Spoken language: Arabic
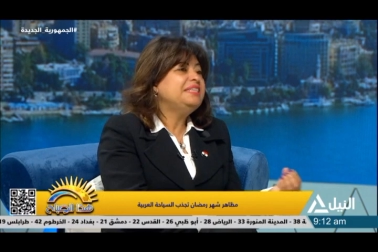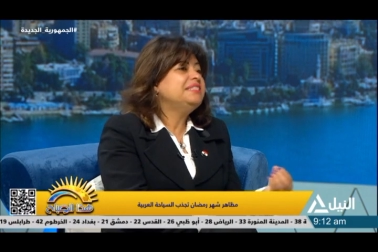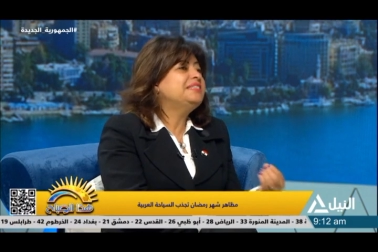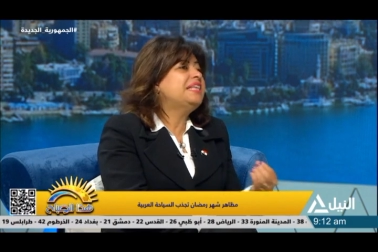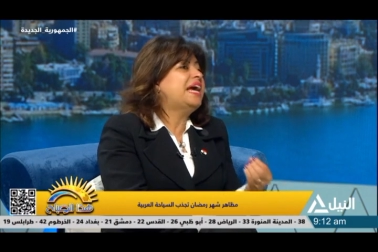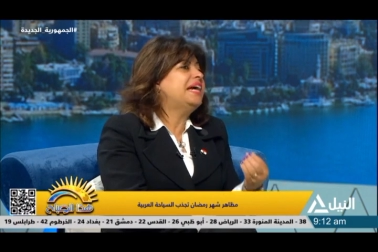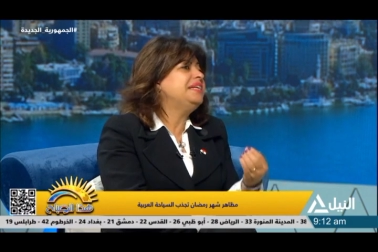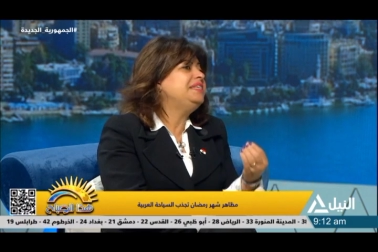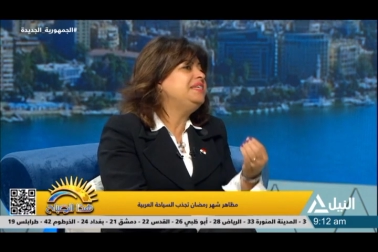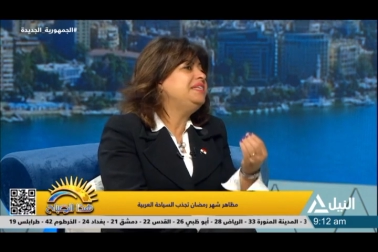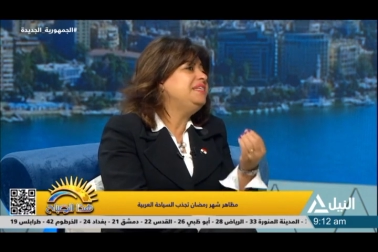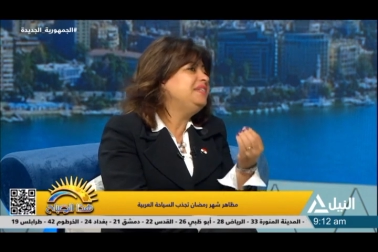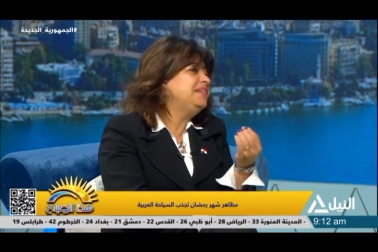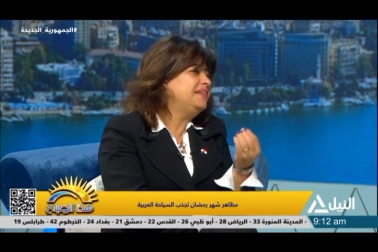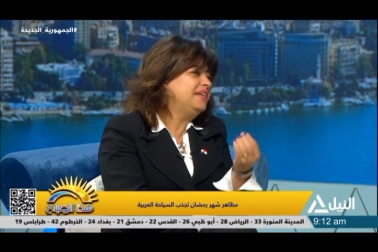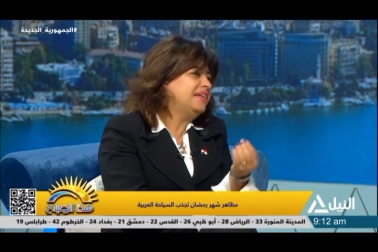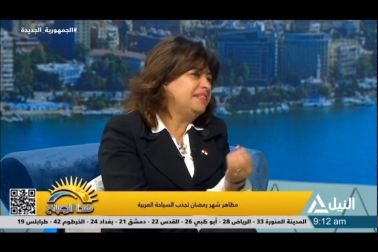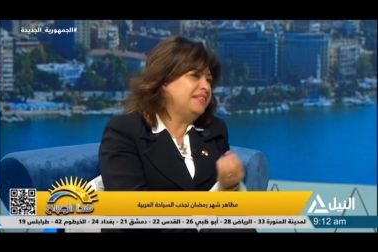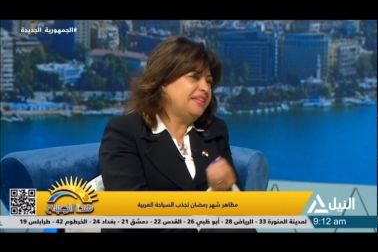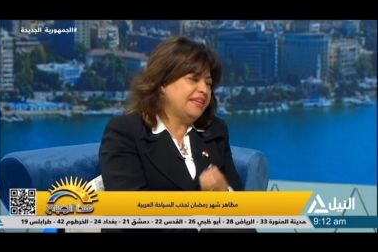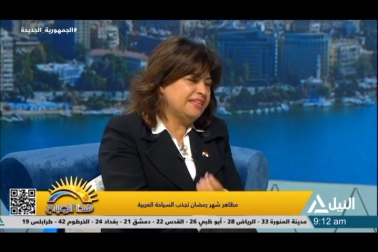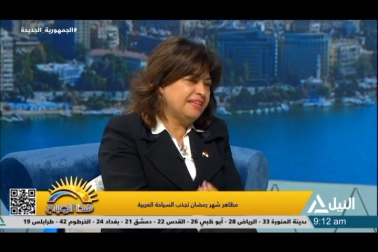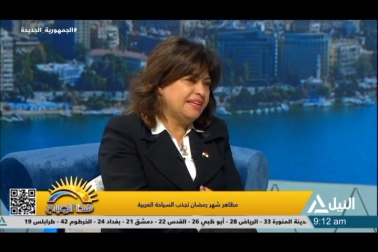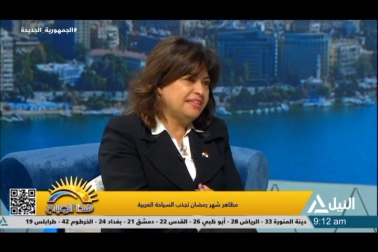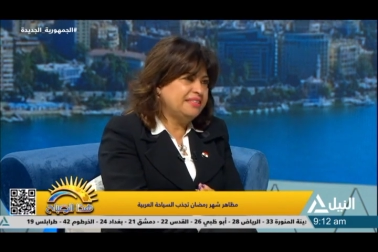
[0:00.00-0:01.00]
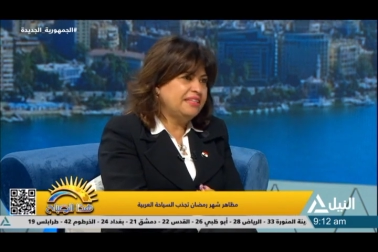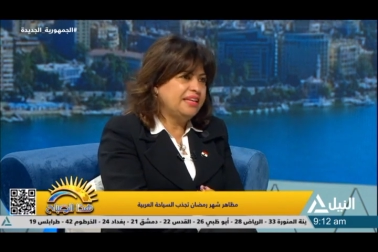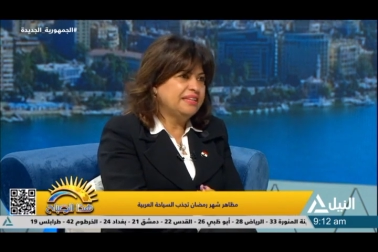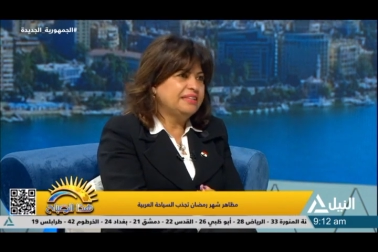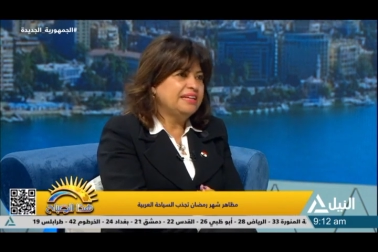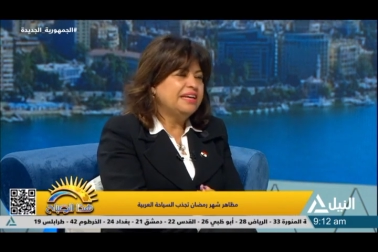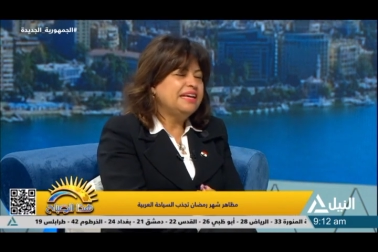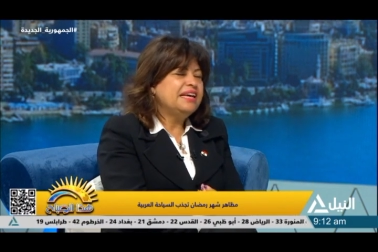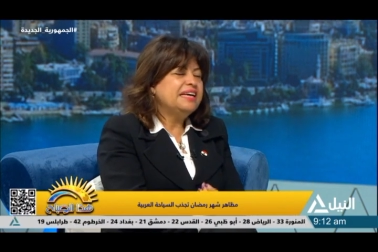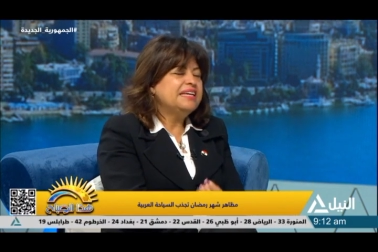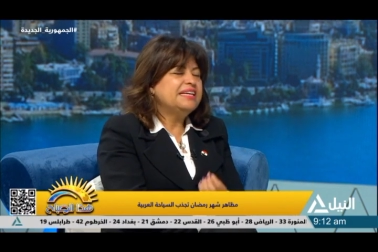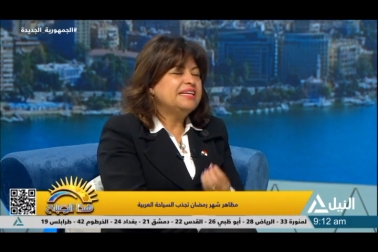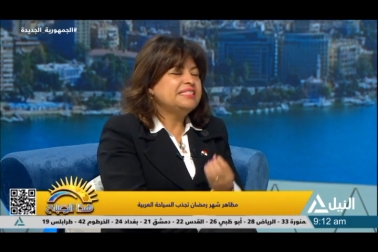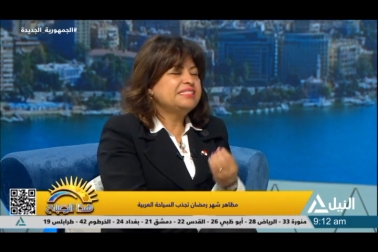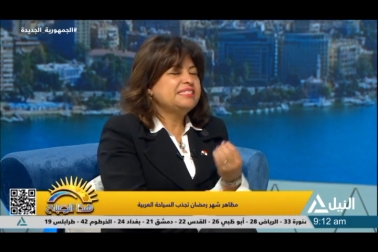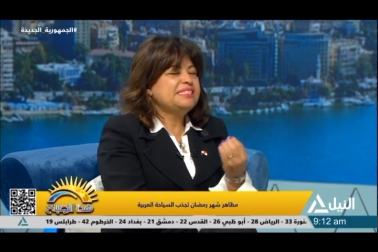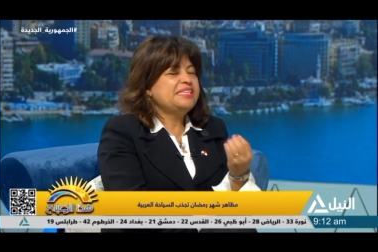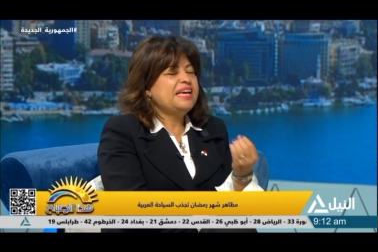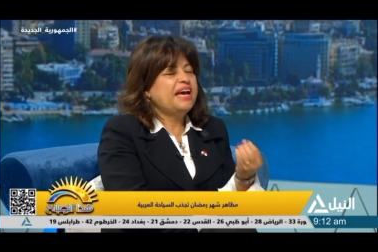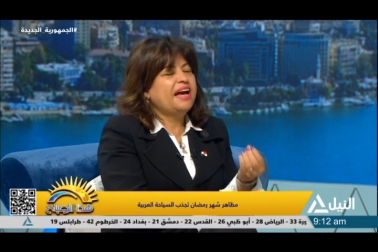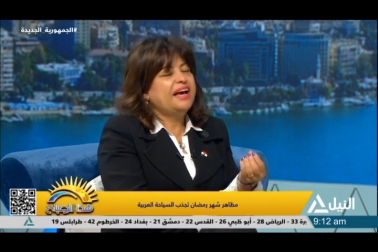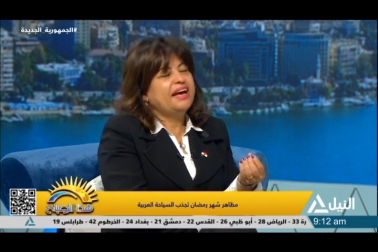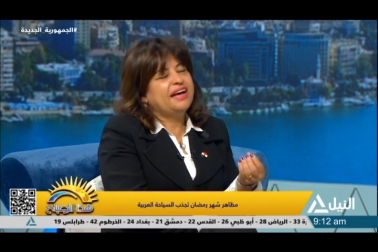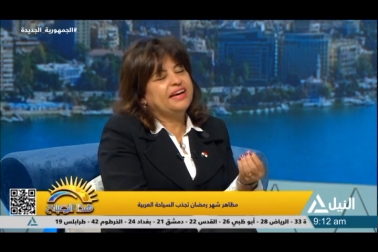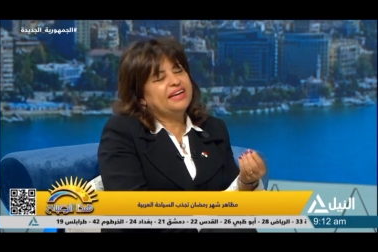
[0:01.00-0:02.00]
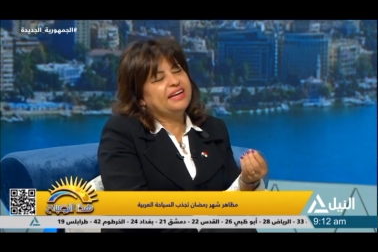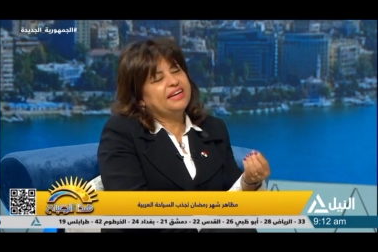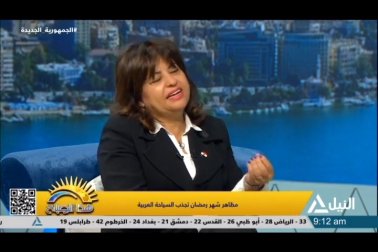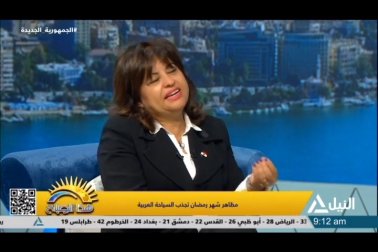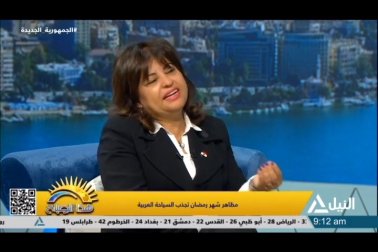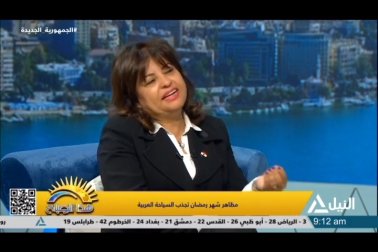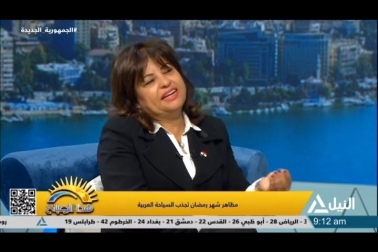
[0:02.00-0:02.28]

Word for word: تعنيني جدا جدا السياحه